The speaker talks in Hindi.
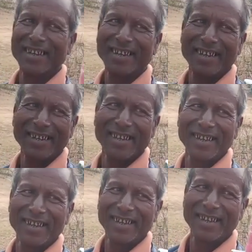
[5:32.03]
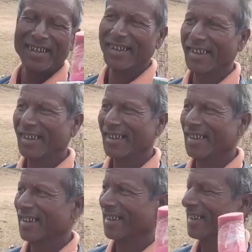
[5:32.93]
है यहाँ पर्यटक
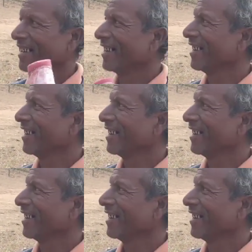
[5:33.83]
होगा तो आय का